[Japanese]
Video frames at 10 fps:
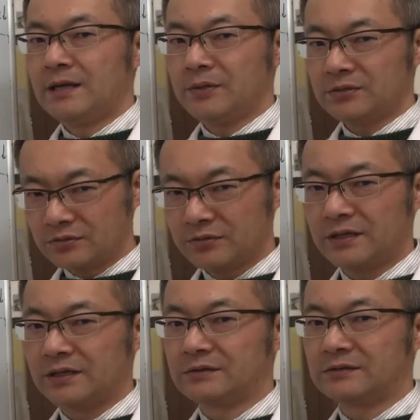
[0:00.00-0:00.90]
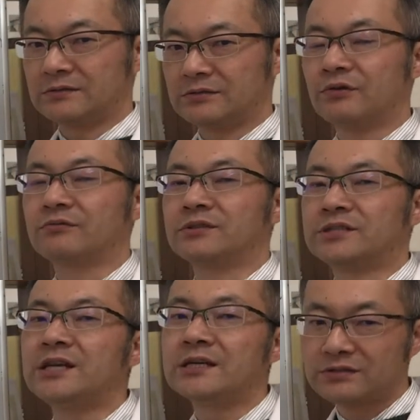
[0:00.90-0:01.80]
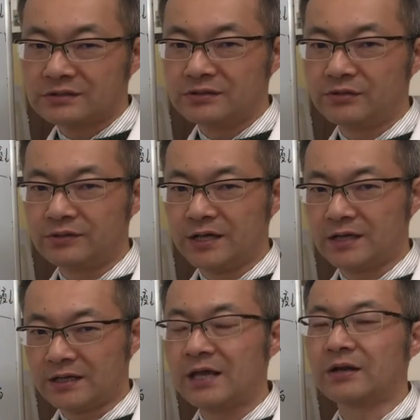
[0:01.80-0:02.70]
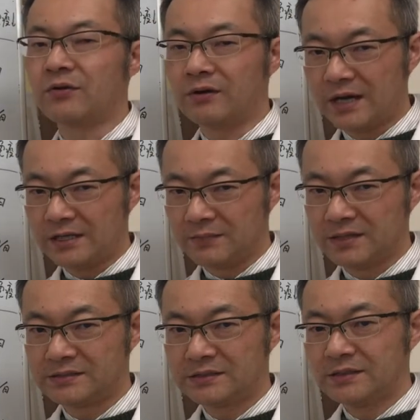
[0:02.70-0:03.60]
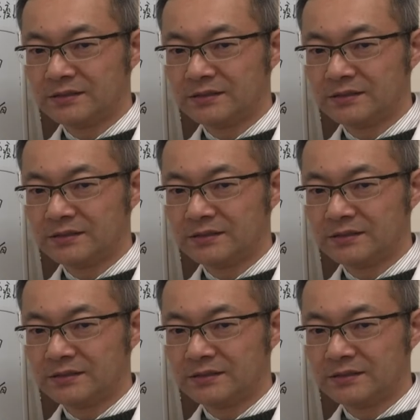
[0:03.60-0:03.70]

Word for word: ぱちょっとね不足しやすいような傾向があります